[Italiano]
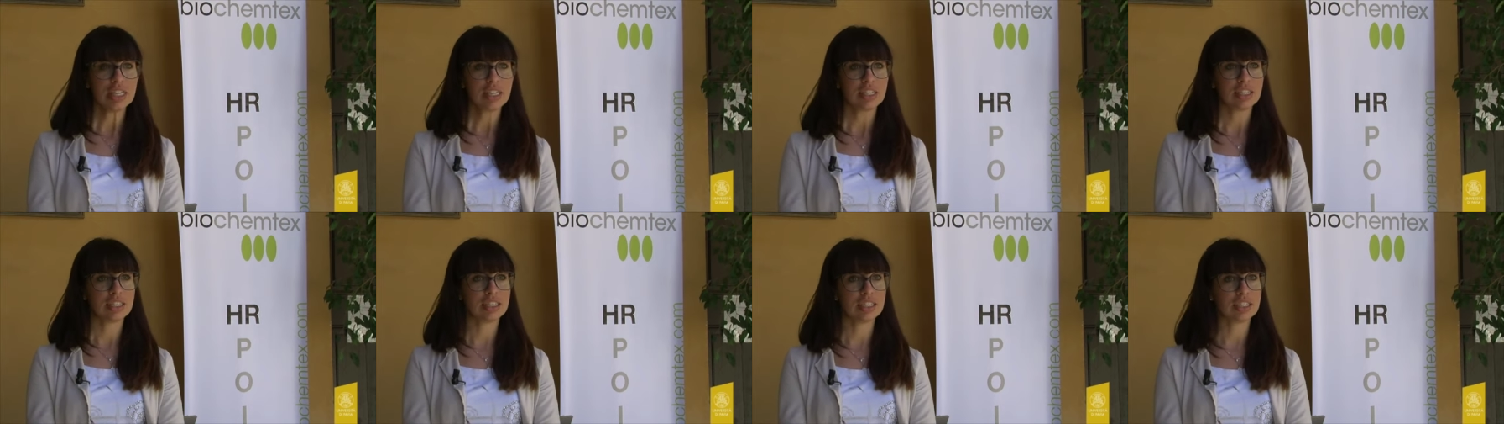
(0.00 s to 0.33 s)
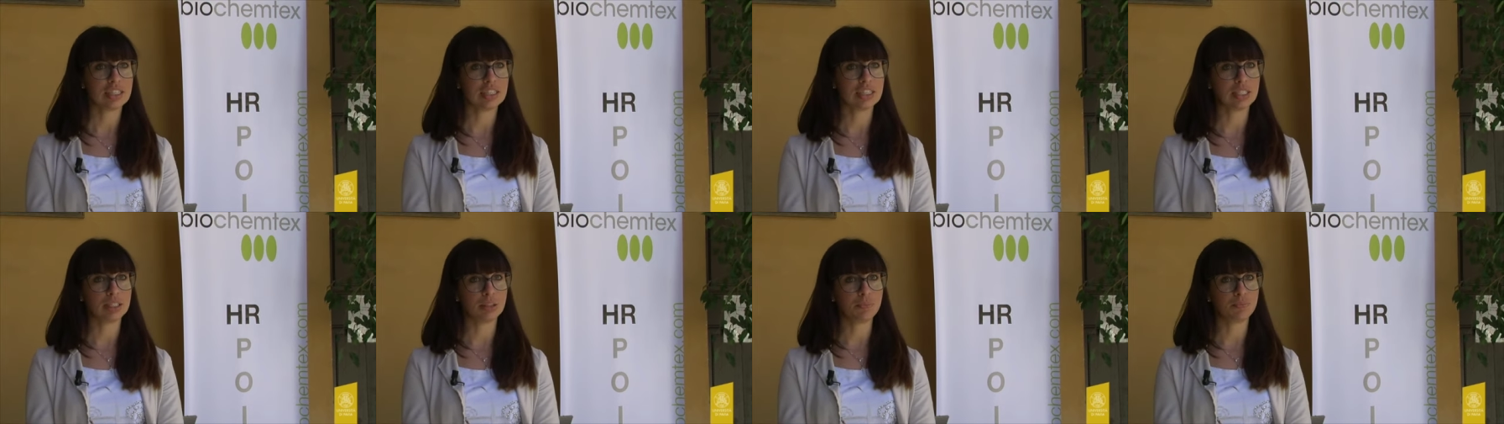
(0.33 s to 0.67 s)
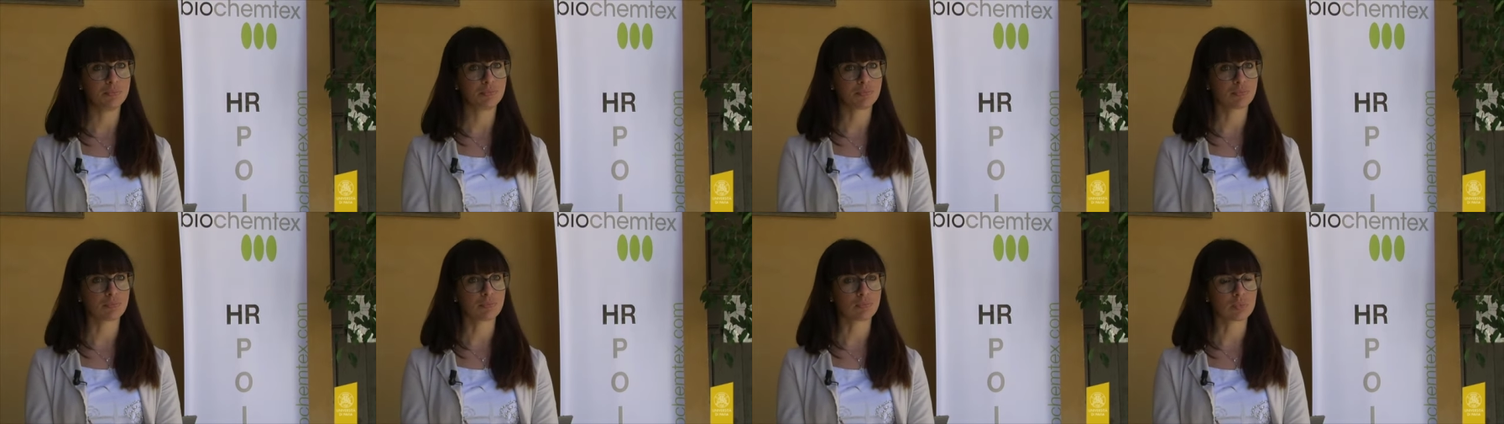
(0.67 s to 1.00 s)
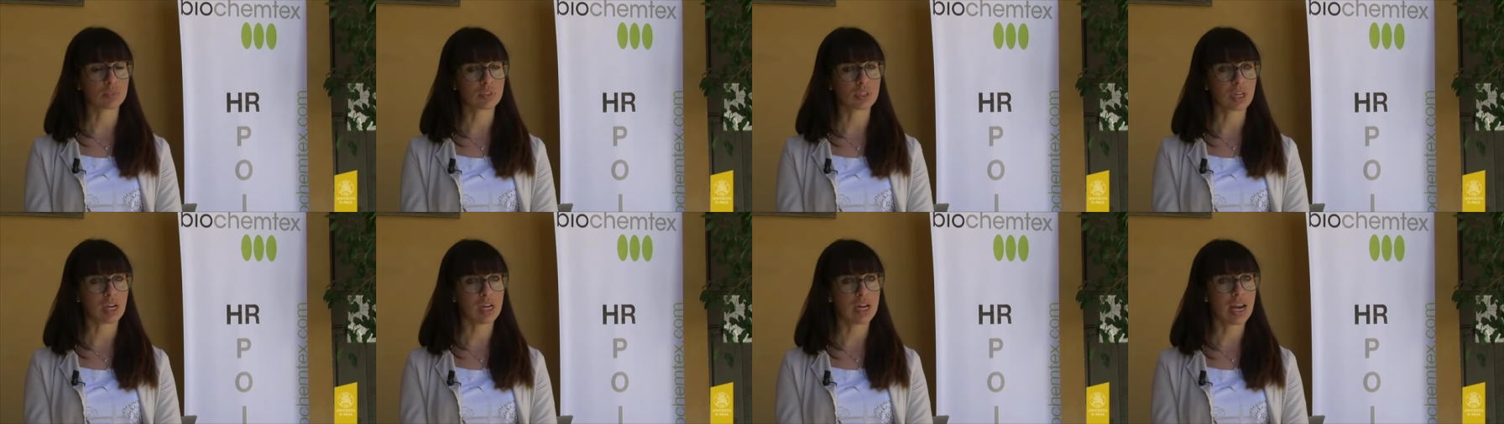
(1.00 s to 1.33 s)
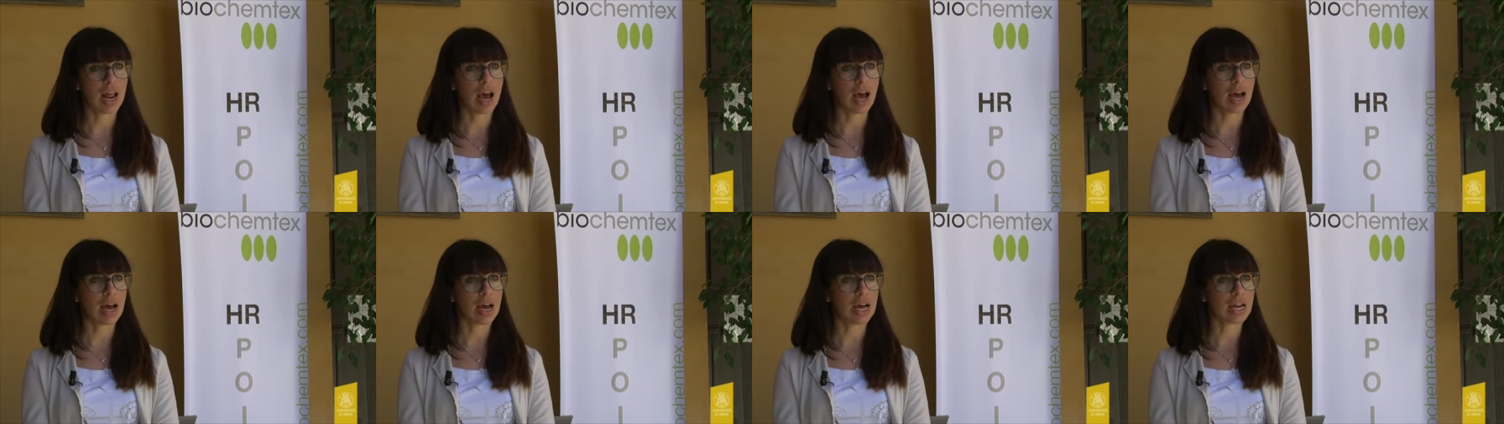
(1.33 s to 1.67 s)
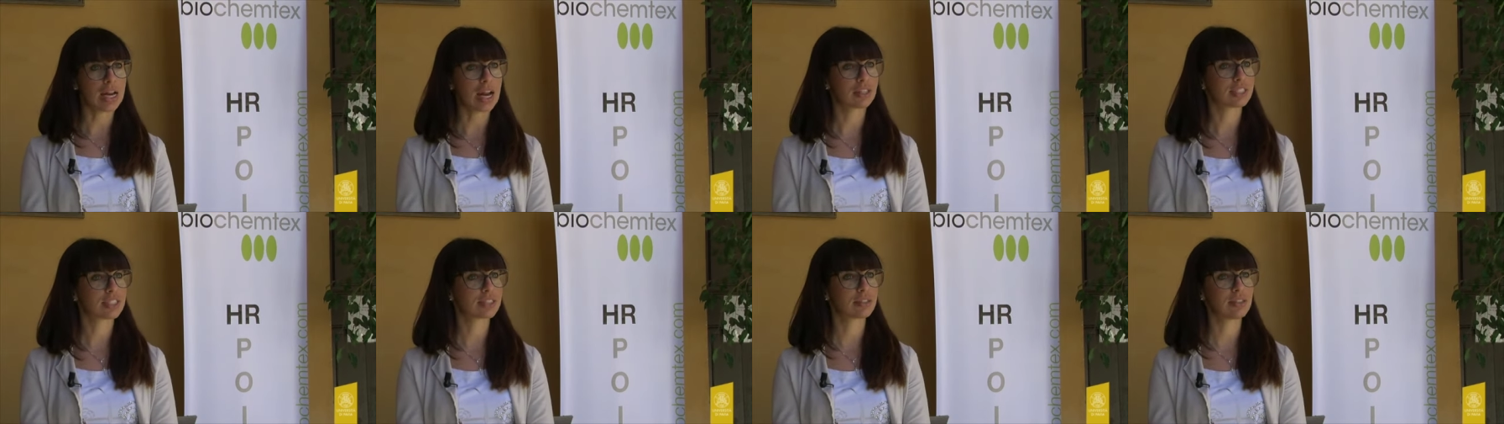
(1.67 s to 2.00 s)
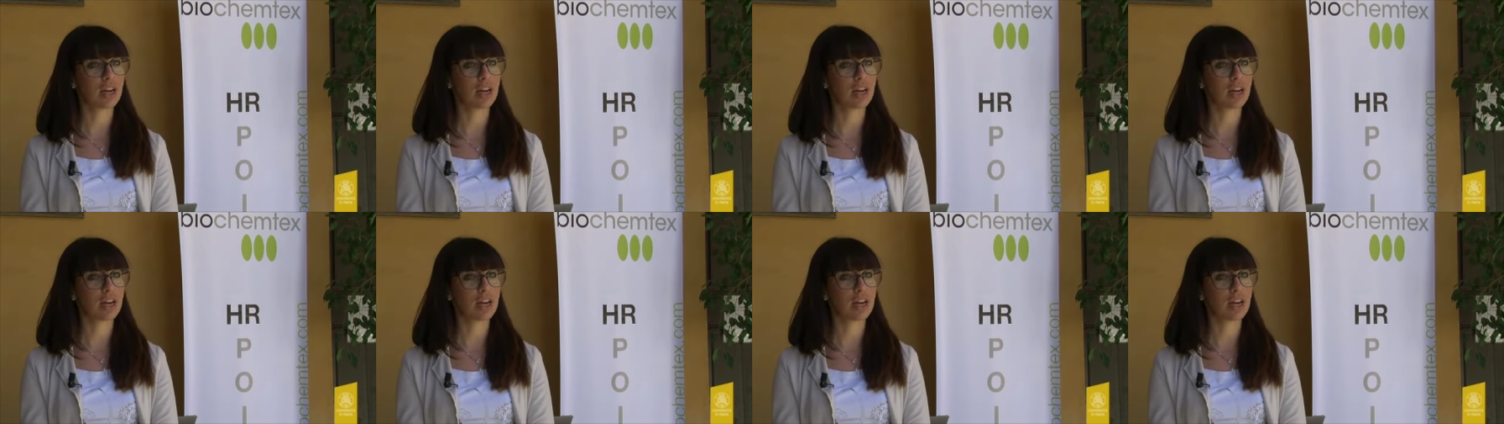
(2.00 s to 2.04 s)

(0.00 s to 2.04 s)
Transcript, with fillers: ehm, la, la,